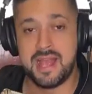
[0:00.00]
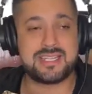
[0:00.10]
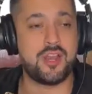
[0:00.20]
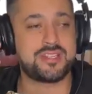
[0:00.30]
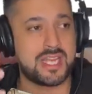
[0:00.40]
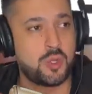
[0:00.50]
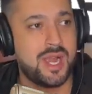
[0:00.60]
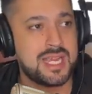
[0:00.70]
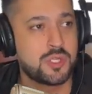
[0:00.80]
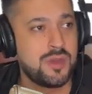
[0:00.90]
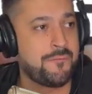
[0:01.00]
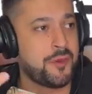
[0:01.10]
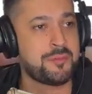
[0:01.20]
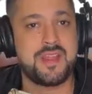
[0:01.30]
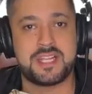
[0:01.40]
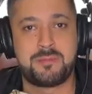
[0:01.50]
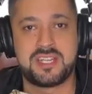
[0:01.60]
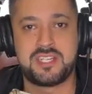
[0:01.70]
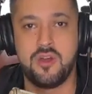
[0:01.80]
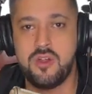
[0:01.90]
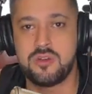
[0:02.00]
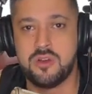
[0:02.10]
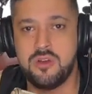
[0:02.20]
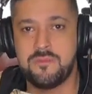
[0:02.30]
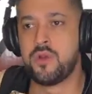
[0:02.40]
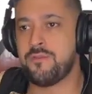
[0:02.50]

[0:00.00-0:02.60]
Es que los tatuajes son una forma de expresión, ¿no?